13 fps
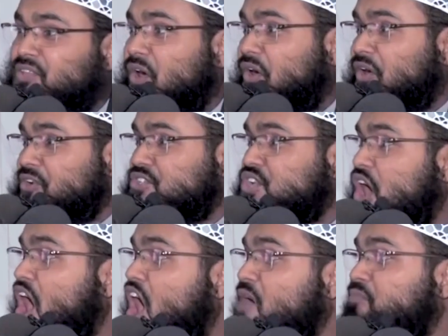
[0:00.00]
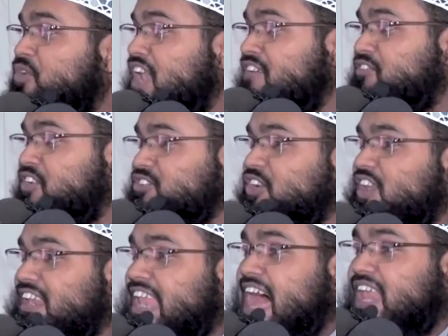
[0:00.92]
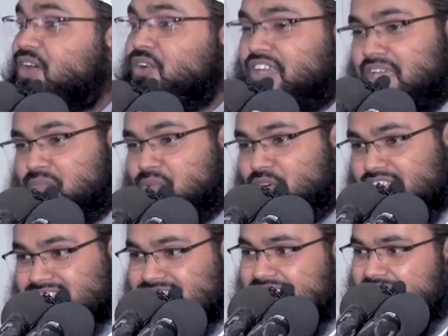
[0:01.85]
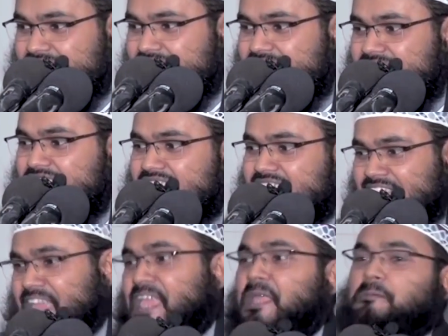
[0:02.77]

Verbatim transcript: তখন সবগুলা ফসল ফসল লাল হয়ে মরে যায়